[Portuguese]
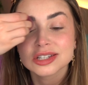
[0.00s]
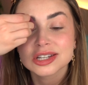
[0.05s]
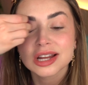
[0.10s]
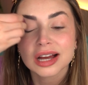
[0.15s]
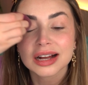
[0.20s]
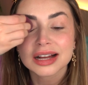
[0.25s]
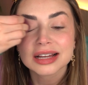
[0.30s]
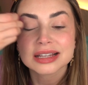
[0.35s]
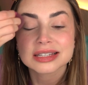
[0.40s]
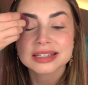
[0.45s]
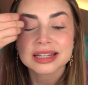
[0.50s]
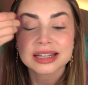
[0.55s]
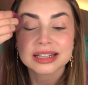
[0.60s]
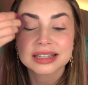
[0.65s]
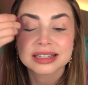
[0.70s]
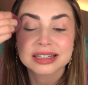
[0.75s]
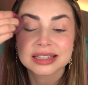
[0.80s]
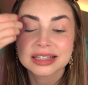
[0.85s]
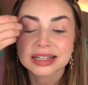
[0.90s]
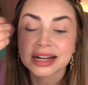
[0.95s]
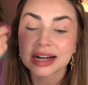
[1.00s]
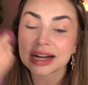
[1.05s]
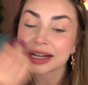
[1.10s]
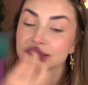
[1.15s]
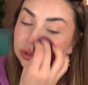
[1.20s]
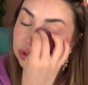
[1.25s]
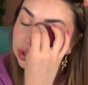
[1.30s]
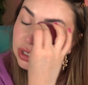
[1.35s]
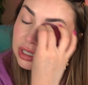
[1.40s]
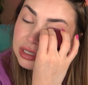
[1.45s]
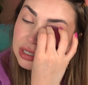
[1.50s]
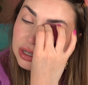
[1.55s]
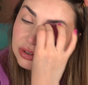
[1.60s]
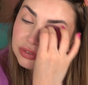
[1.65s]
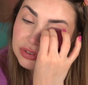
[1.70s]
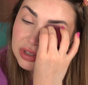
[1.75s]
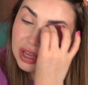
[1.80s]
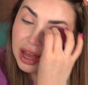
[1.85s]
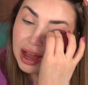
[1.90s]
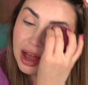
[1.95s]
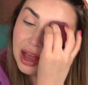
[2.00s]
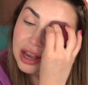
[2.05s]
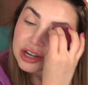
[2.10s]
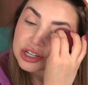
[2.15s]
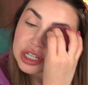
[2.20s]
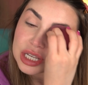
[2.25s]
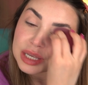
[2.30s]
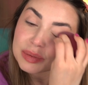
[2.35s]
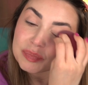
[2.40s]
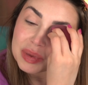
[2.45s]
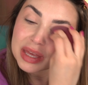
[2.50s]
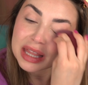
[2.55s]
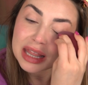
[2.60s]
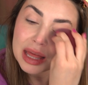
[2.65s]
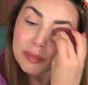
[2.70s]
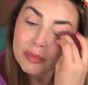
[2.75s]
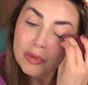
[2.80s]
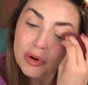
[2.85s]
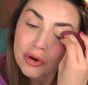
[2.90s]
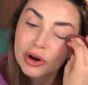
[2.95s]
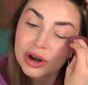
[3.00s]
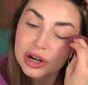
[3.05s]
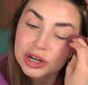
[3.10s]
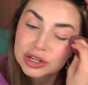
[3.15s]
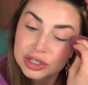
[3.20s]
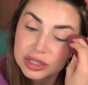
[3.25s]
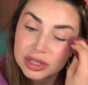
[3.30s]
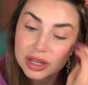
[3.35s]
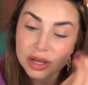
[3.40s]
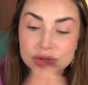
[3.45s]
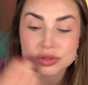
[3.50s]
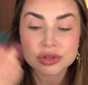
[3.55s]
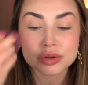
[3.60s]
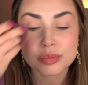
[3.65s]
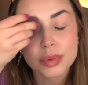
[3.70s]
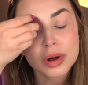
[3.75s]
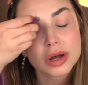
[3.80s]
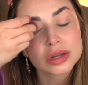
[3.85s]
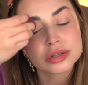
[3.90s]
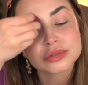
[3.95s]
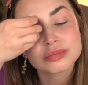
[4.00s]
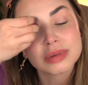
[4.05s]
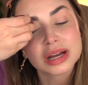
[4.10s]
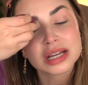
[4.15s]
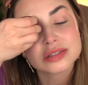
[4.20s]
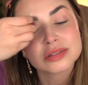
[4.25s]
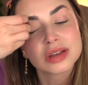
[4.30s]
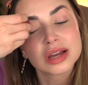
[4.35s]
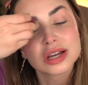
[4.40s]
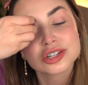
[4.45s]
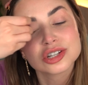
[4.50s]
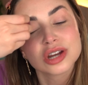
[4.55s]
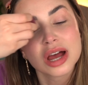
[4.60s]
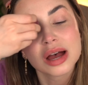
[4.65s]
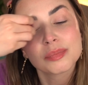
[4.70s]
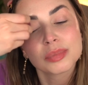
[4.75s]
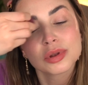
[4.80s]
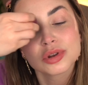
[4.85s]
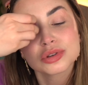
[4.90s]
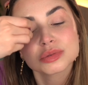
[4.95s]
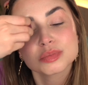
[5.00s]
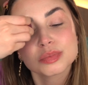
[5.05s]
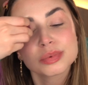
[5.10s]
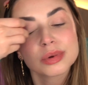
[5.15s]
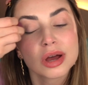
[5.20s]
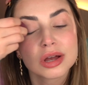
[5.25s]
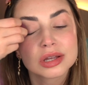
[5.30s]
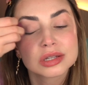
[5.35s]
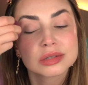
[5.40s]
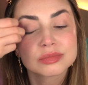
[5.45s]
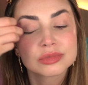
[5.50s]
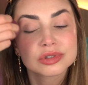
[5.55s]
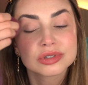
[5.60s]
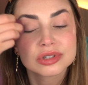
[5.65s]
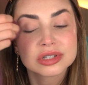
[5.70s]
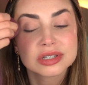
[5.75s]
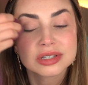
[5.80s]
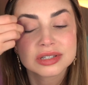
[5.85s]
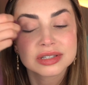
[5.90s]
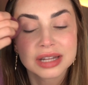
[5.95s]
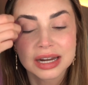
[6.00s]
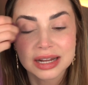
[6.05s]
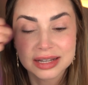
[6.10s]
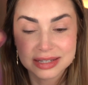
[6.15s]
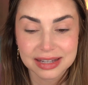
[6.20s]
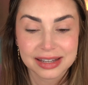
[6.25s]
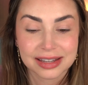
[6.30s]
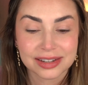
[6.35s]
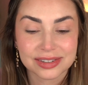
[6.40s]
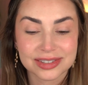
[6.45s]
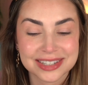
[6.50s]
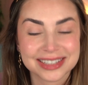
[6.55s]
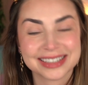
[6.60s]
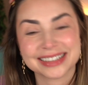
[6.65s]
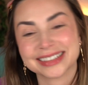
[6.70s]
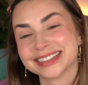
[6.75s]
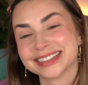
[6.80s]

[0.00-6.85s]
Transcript: Já gastei tanto nessa viagem que, pelo amor de Deus, não posso mais viajar pelos próximos três anos.